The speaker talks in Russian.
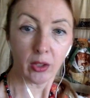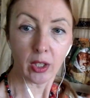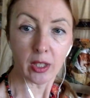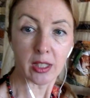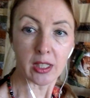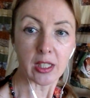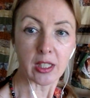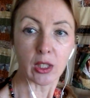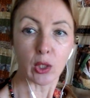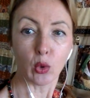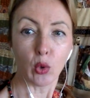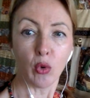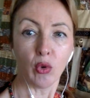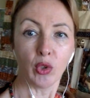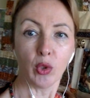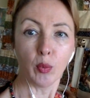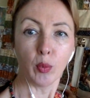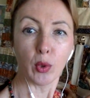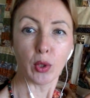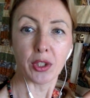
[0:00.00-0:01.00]
не
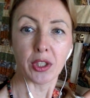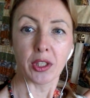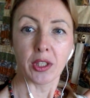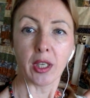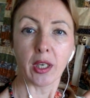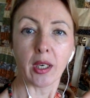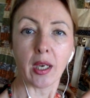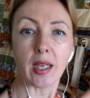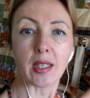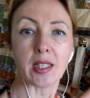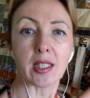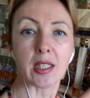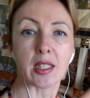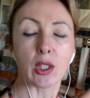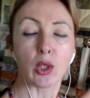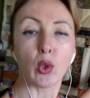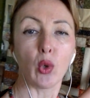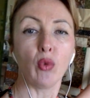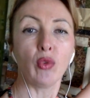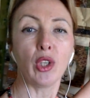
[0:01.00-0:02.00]
состыкованы просто так, а
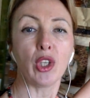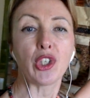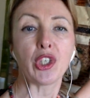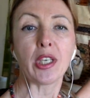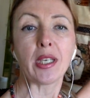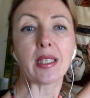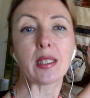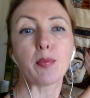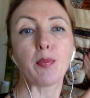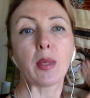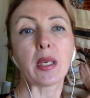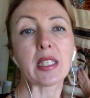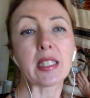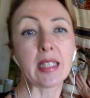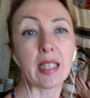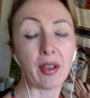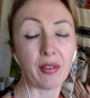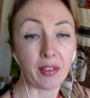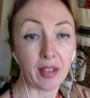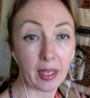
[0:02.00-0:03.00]
состыкованы через
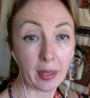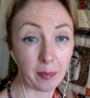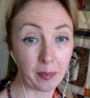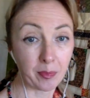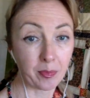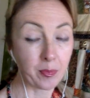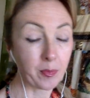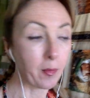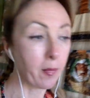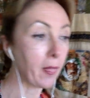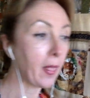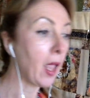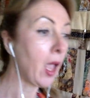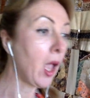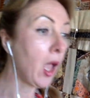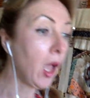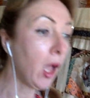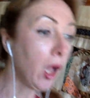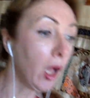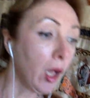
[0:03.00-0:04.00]
проставки.
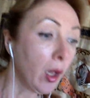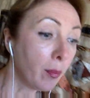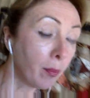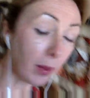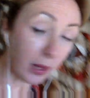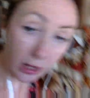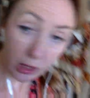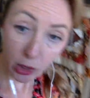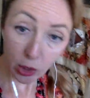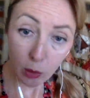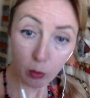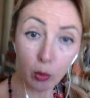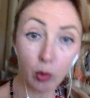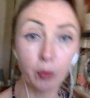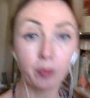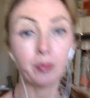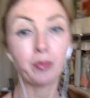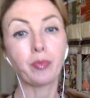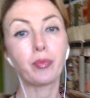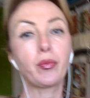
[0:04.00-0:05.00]

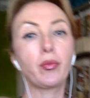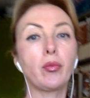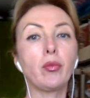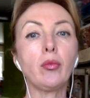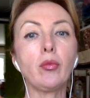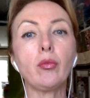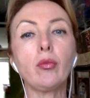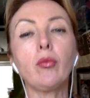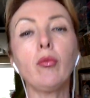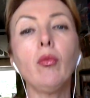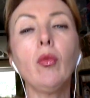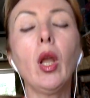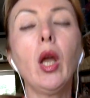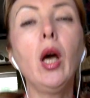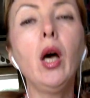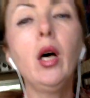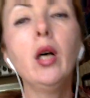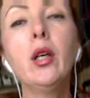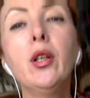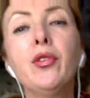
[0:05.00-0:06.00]
Поэтому
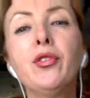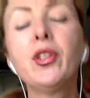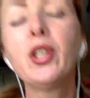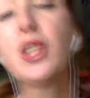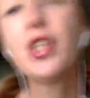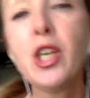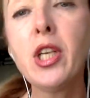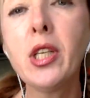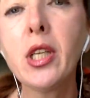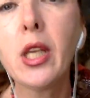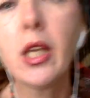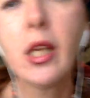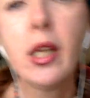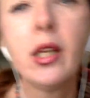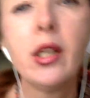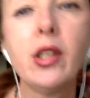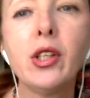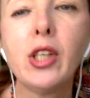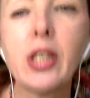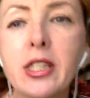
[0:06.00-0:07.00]
э, в
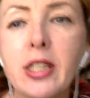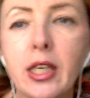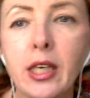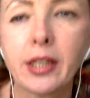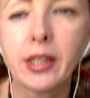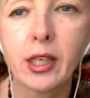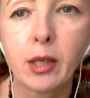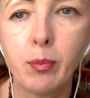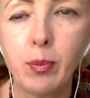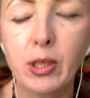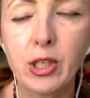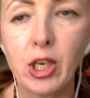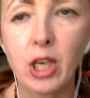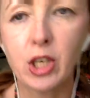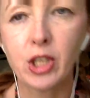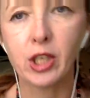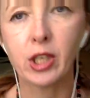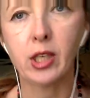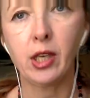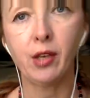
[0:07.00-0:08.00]
течение нескольких
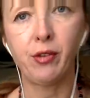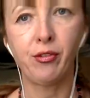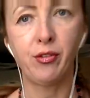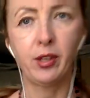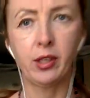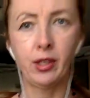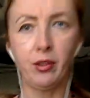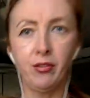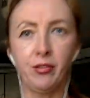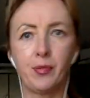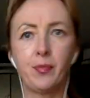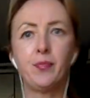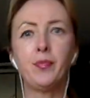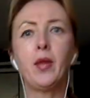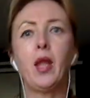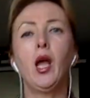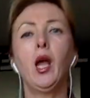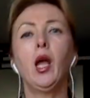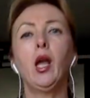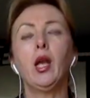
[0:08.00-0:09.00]
ближайших эфиров –
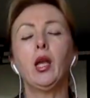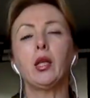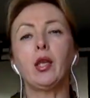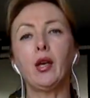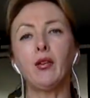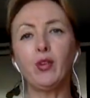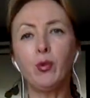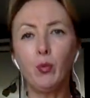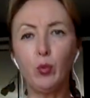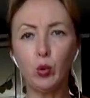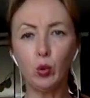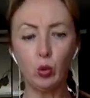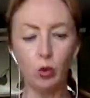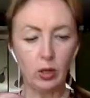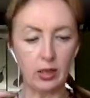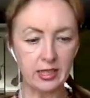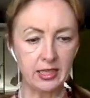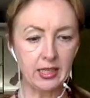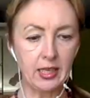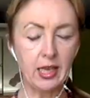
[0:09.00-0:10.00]
я вам
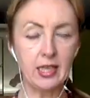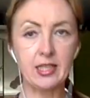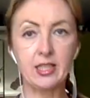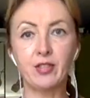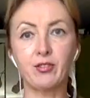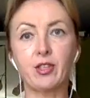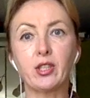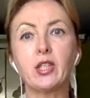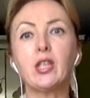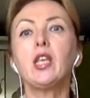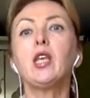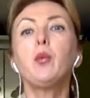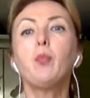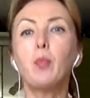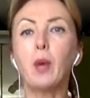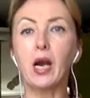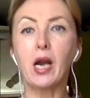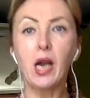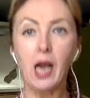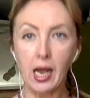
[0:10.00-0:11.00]
буду рассказывать и
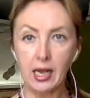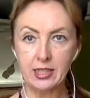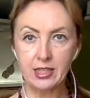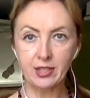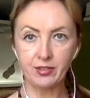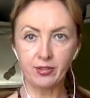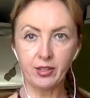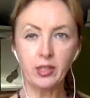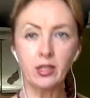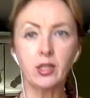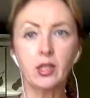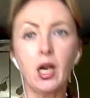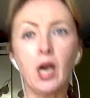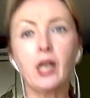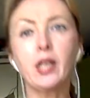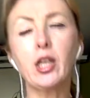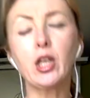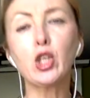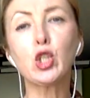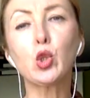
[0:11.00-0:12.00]
показывать,
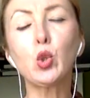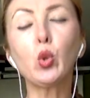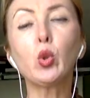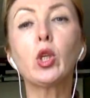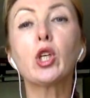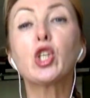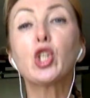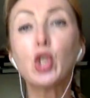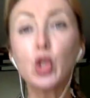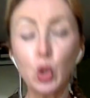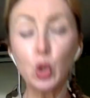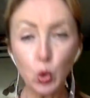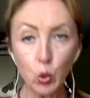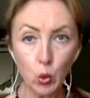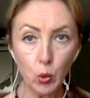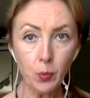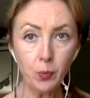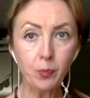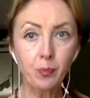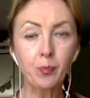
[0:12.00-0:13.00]
как я что-то
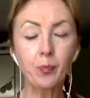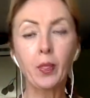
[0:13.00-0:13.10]
шью.